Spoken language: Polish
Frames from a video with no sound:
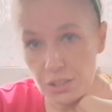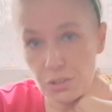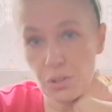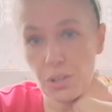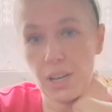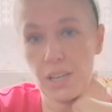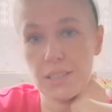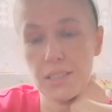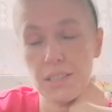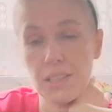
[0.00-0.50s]

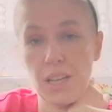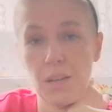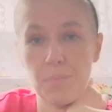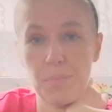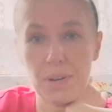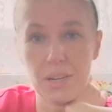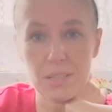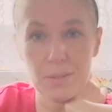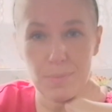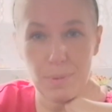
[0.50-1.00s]
trochę z innej
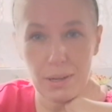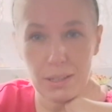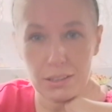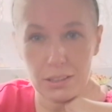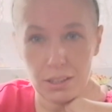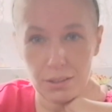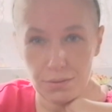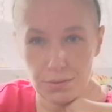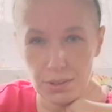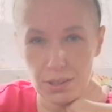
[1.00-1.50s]

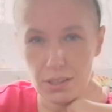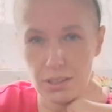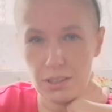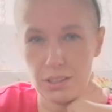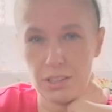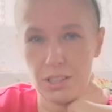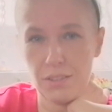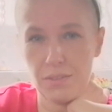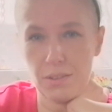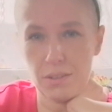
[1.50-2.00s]
perspektywy
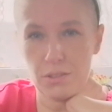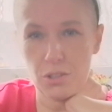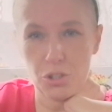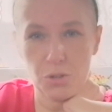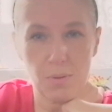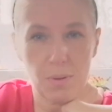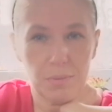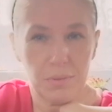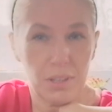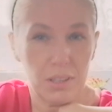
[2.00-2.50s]
i nie wiem,
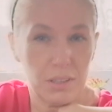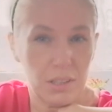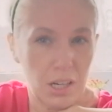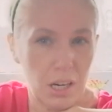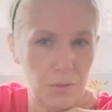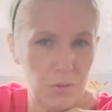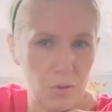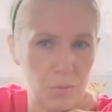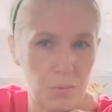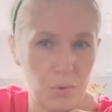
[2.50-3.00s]
coś mam ten
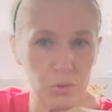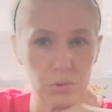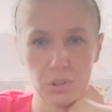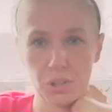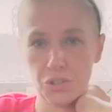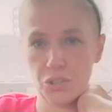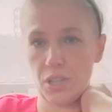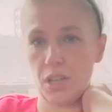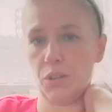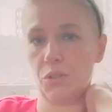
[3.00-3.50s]
telefon brudny,
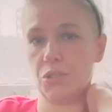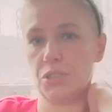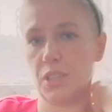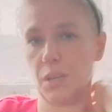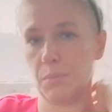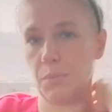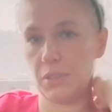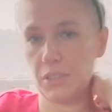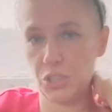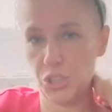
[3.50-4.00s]
czy jakoś
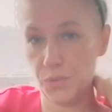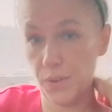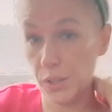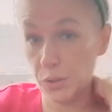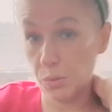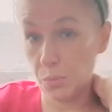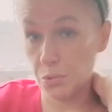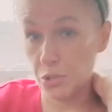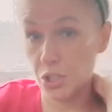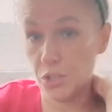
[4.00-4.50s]
tak mnie to
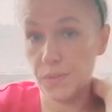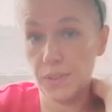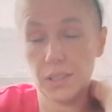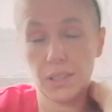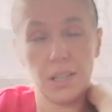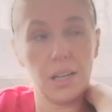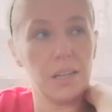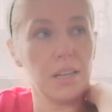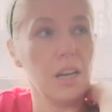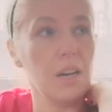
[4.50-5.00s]
światło
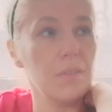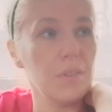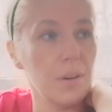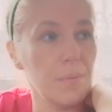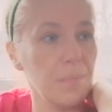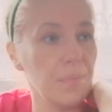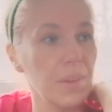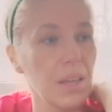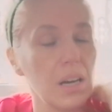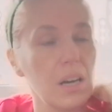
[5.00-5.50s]
prześwietla, nie
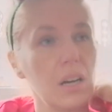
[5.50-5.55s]
wiem.